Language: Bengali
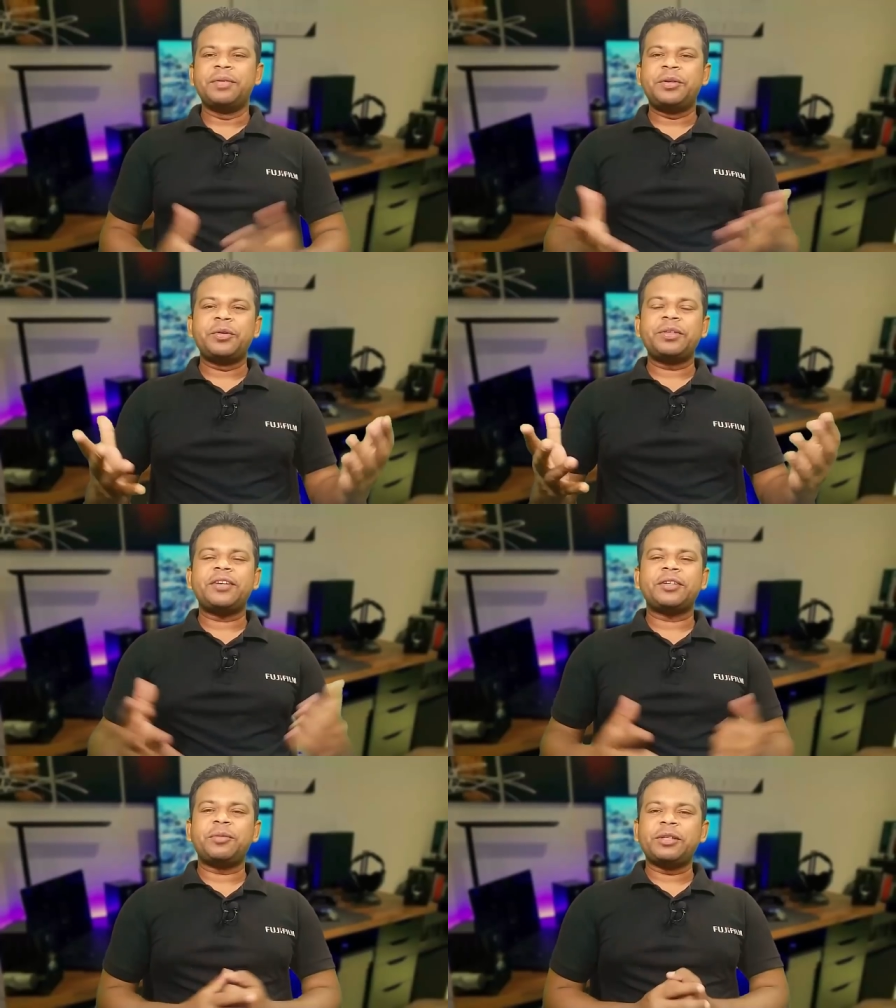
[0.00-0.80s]
আমি
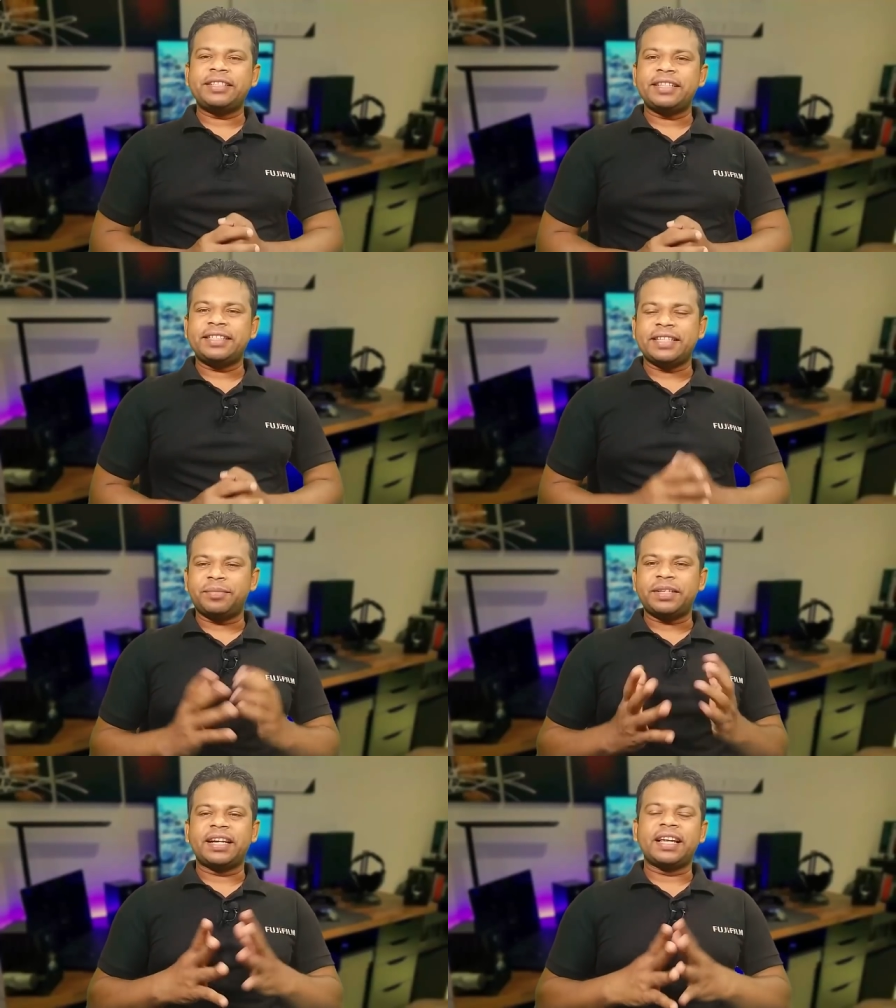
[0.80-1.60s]
শুরুতেই কথা বলতে চাই
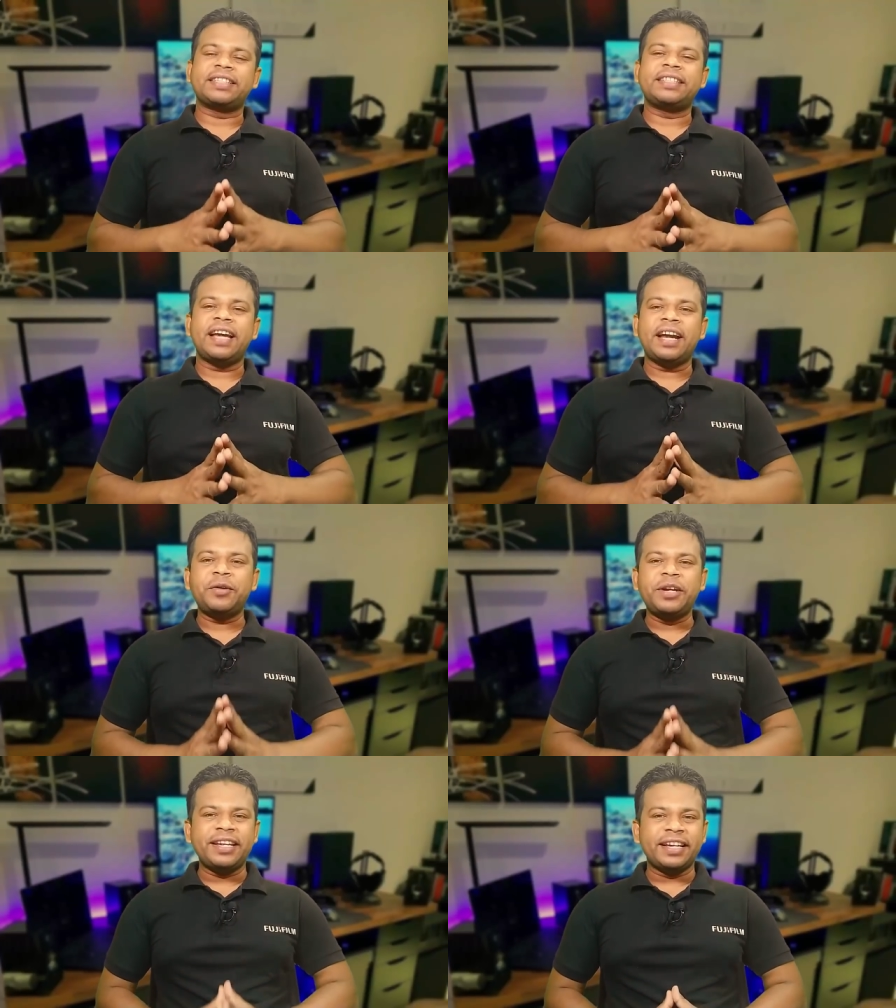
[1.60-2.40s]
স্যামসাং গ্যালাক্সি এ
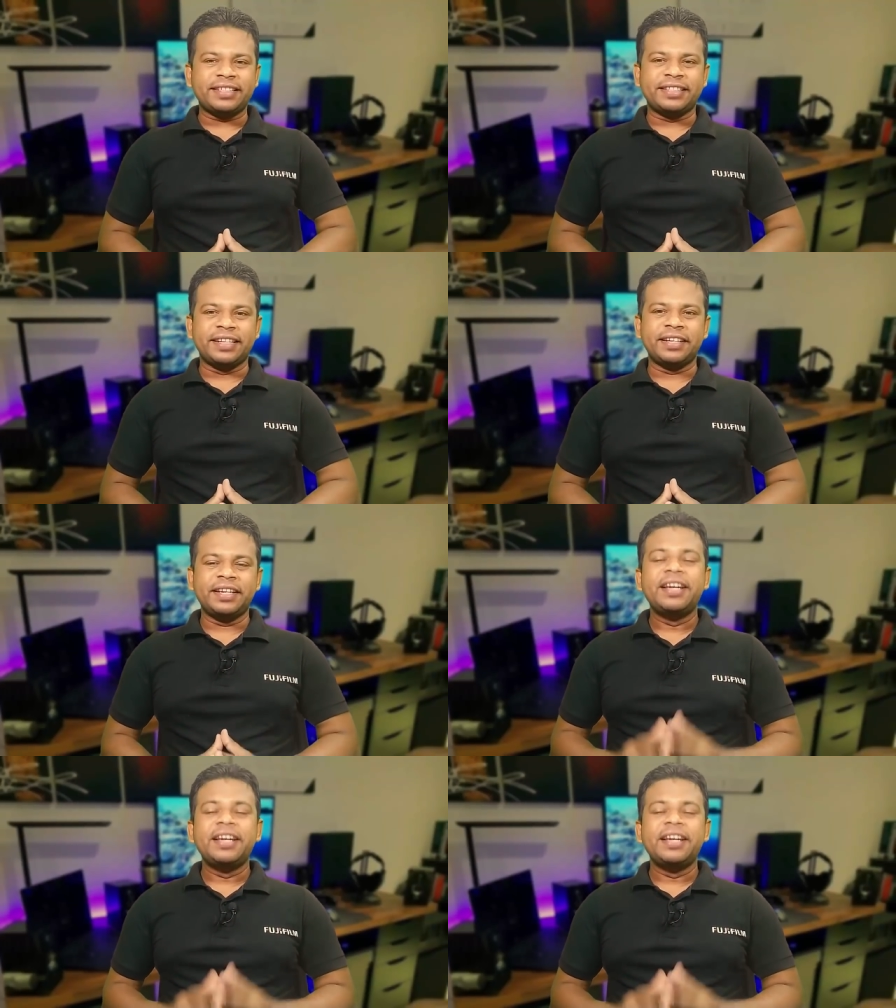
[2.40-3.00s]
টোয়েন্টি এস নিয়ে